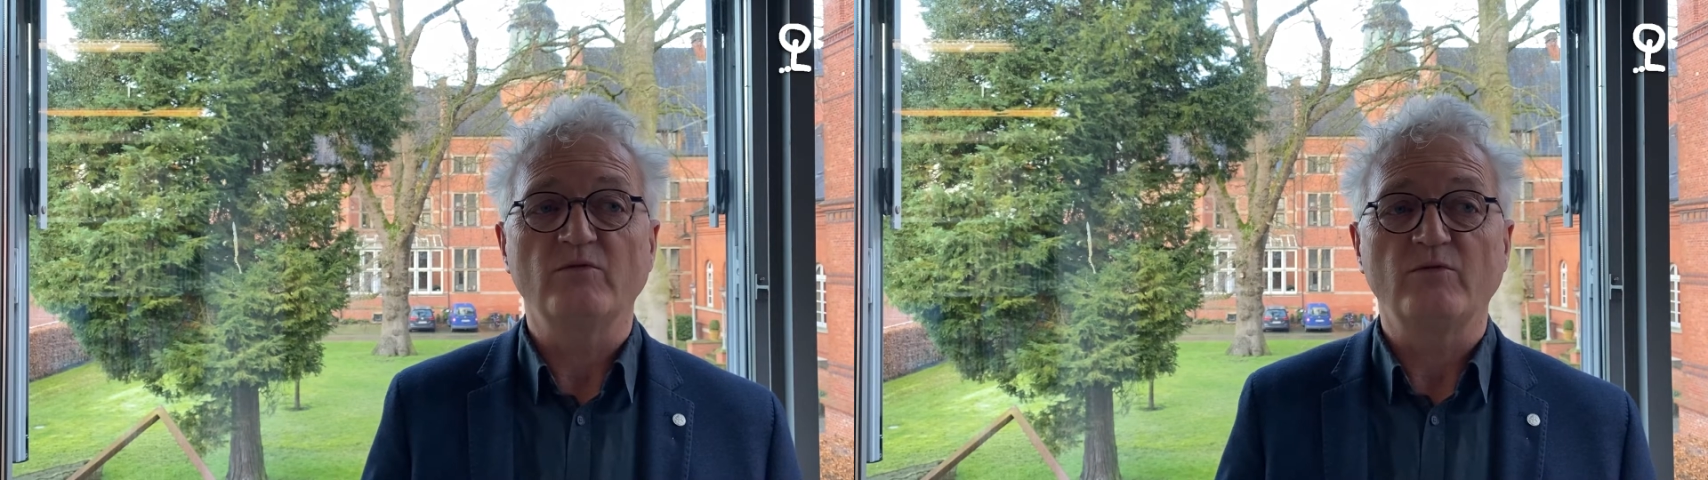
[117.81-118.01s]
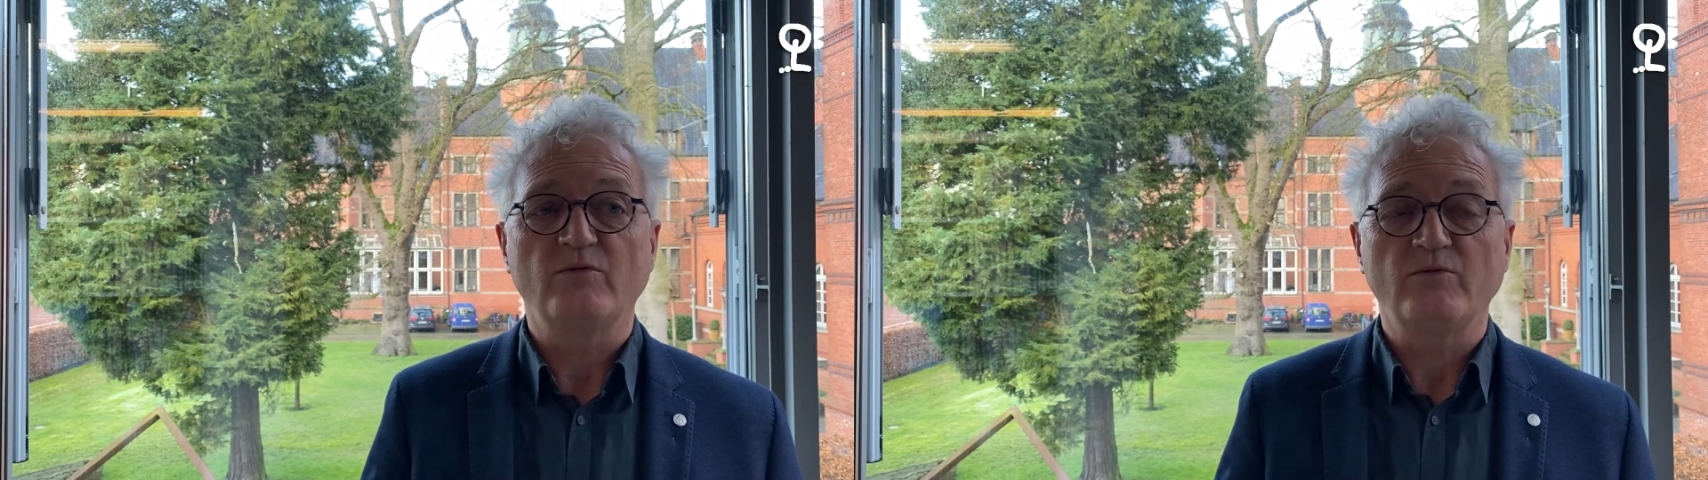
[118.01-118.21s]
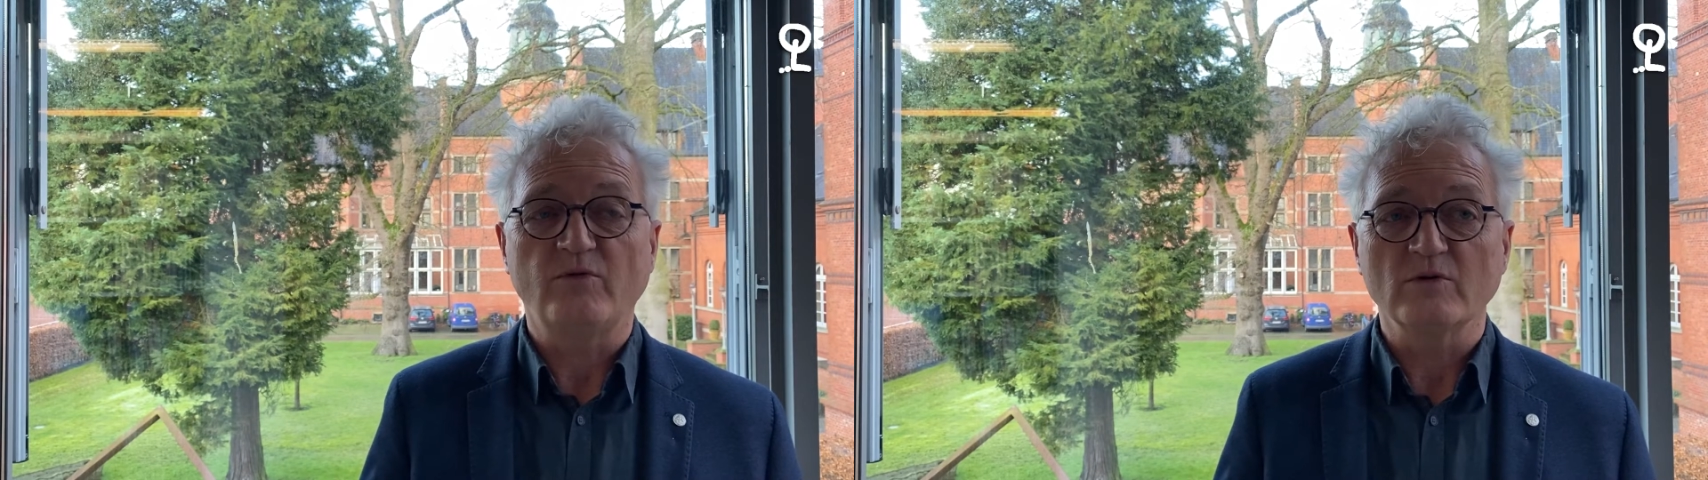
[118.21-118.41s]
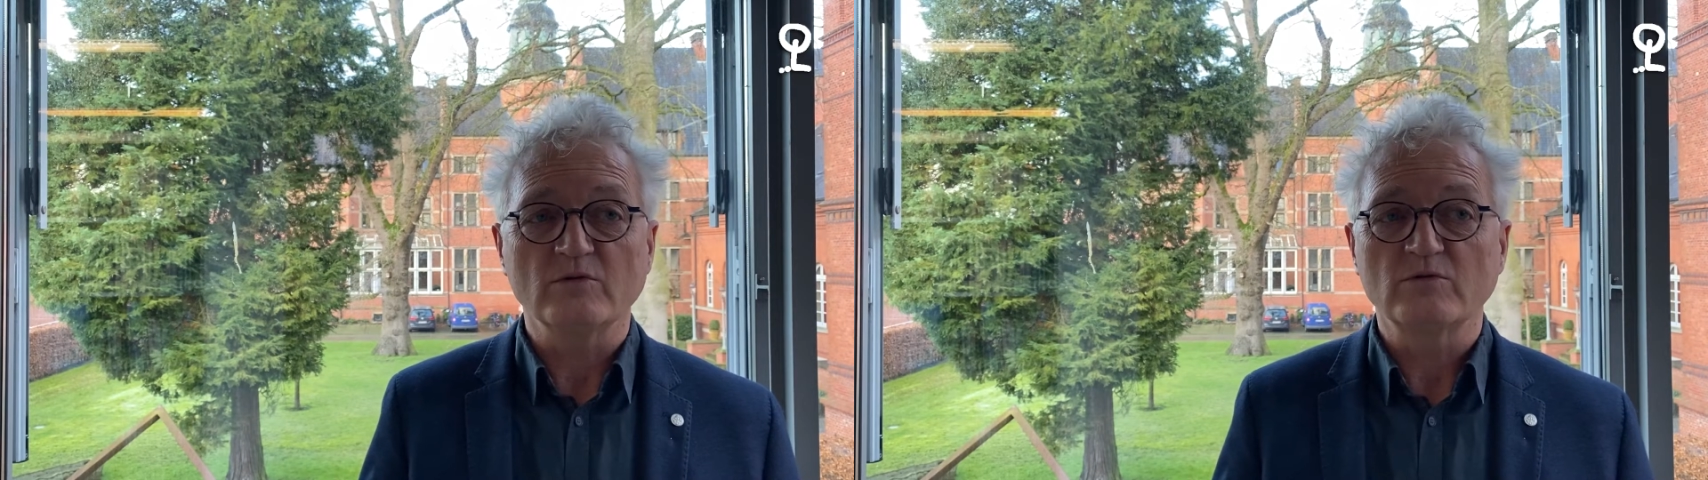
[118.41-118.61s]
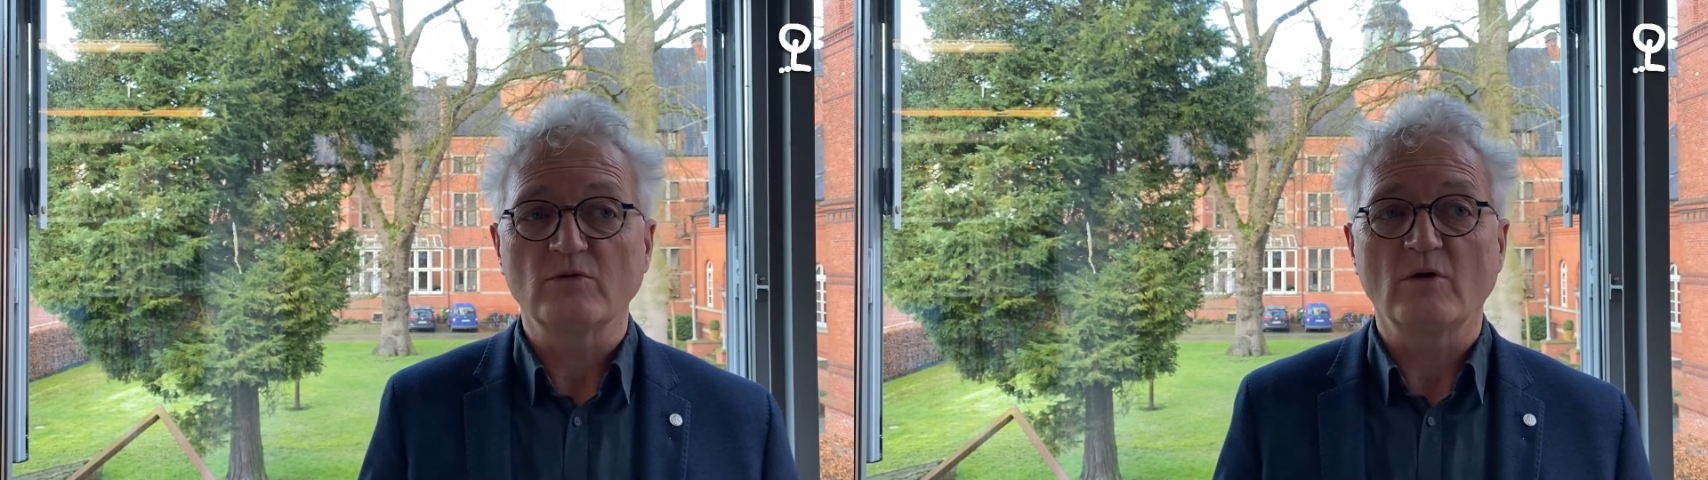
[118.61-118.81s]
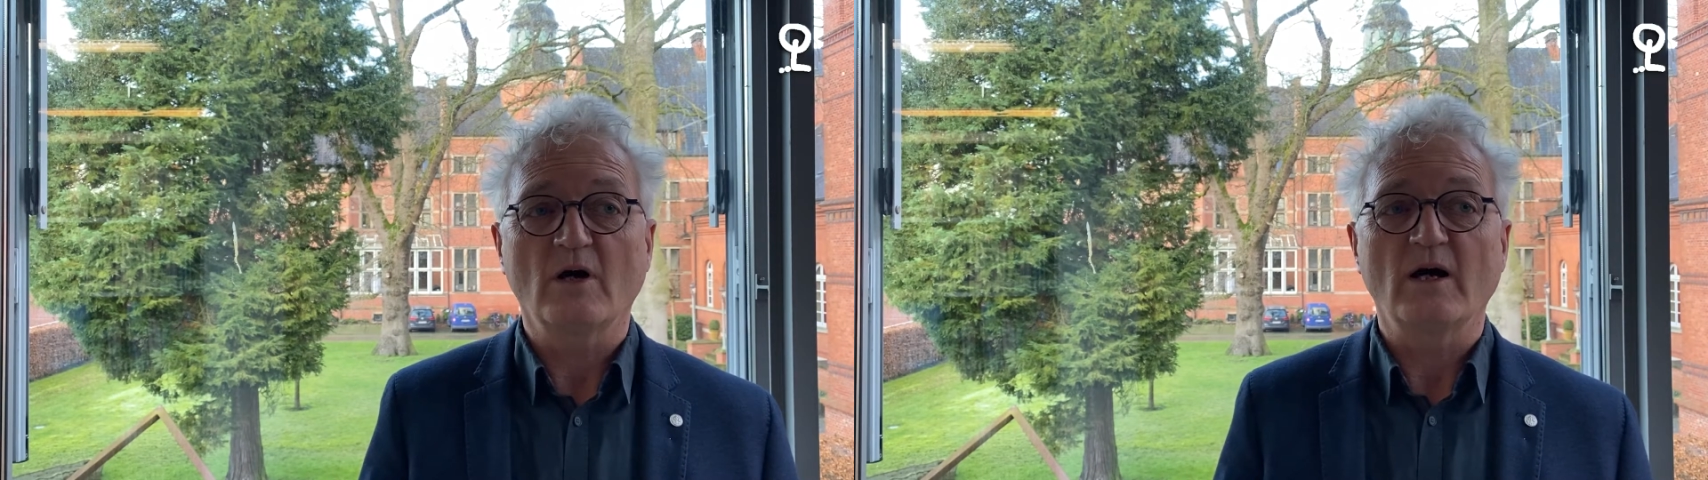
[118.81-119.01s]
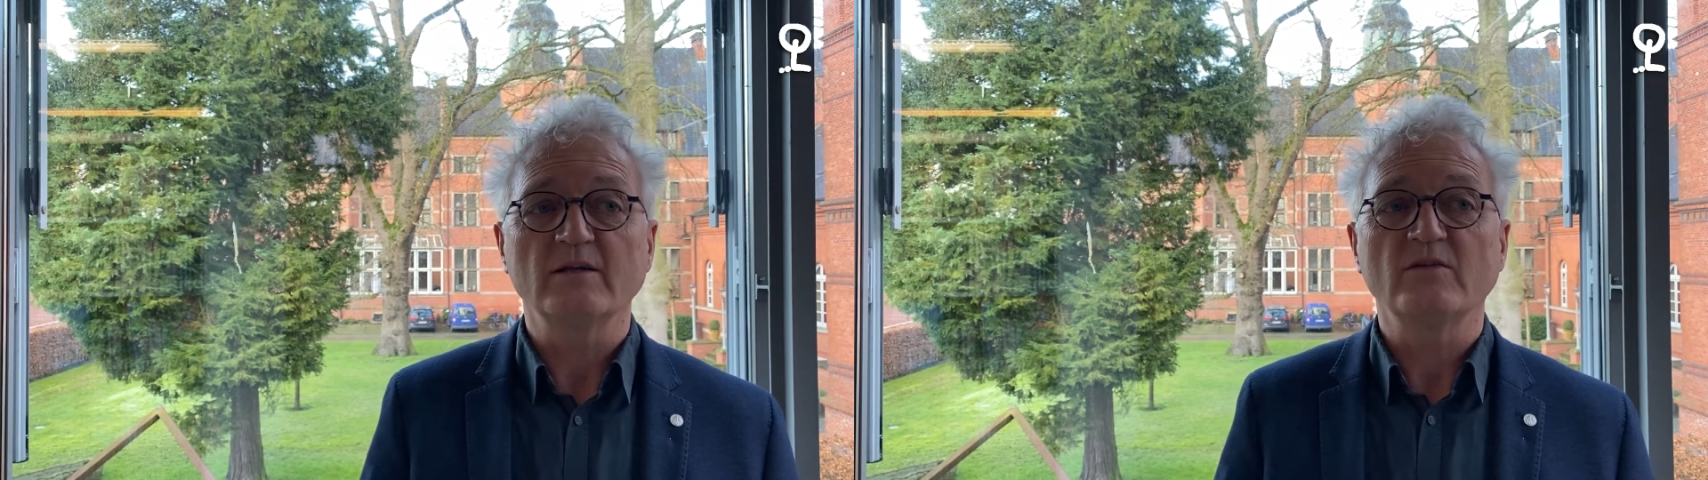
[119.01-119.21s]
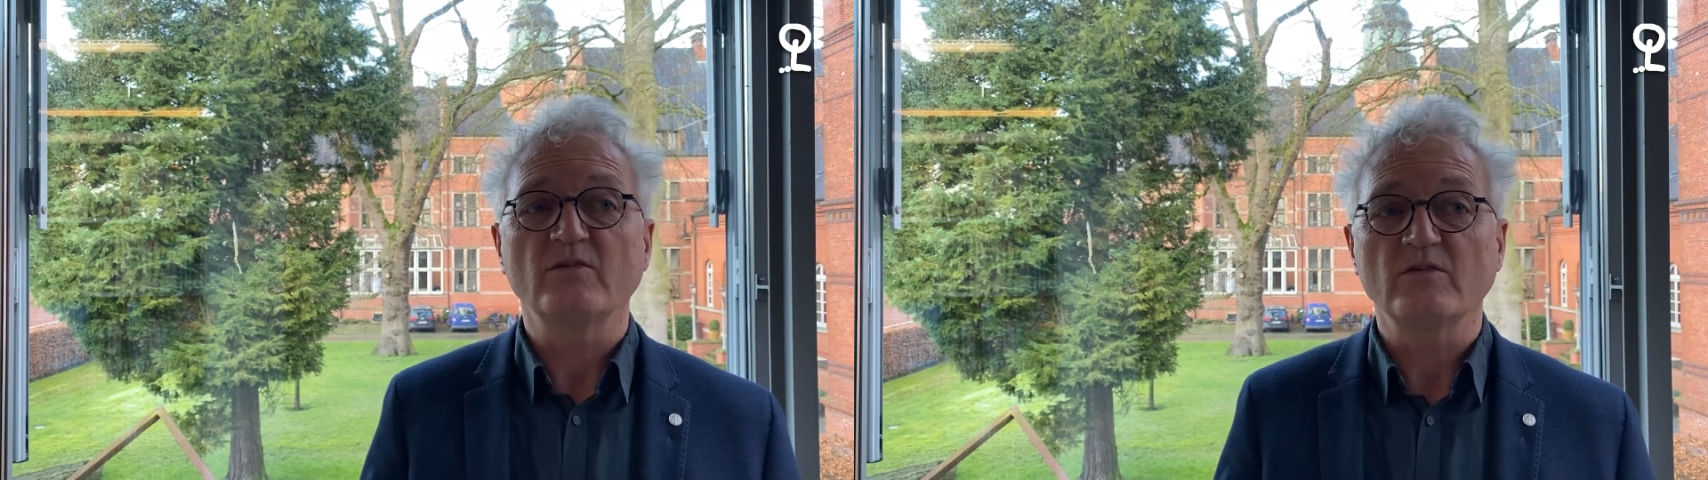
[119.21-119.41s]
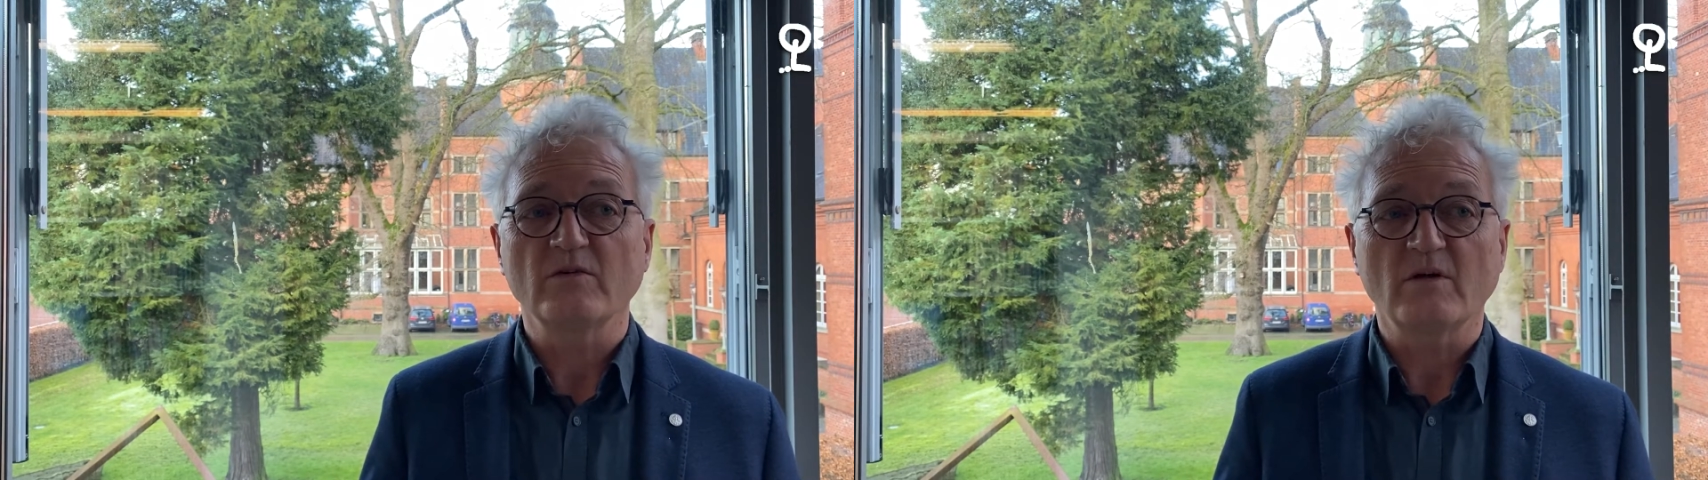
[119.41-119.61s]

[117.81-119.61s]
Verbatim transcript: von Toleranz,